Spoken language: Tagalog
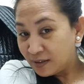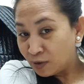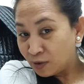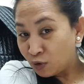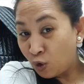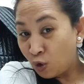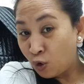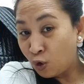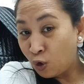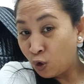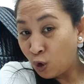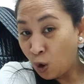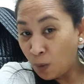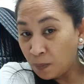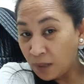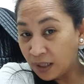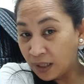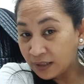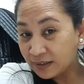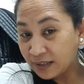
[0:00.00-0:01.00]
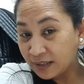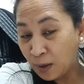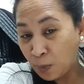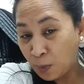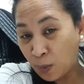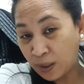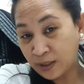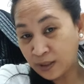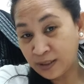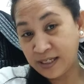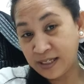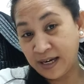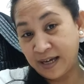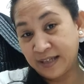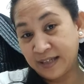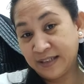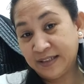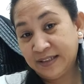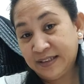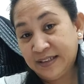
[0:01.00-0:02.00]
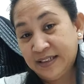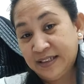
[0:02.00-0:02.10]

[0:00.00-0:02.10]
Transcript: Column ang tawag dyan.